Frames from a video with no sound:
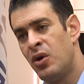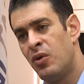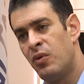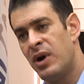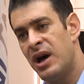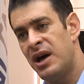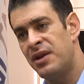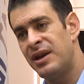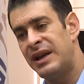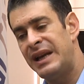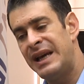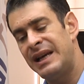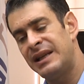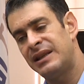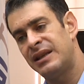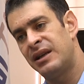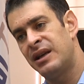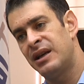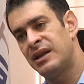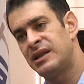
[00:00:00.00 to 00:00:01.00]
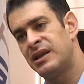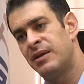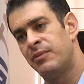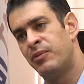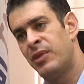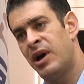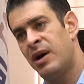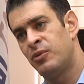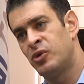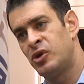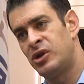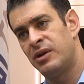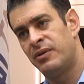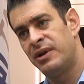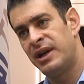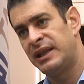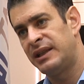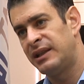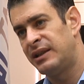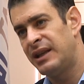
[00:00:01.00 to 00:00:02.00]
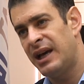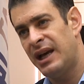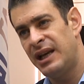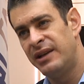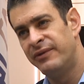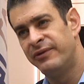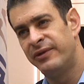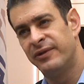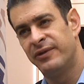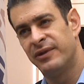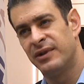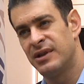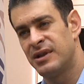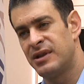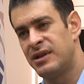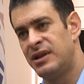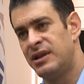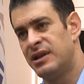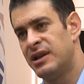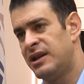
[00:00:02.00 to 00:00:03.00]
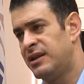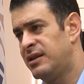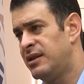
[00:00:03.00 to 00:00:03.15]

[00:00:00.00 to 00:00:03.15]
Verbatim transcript: وهذا لا يتناسب مع مستويات التعليم في فلسطين لا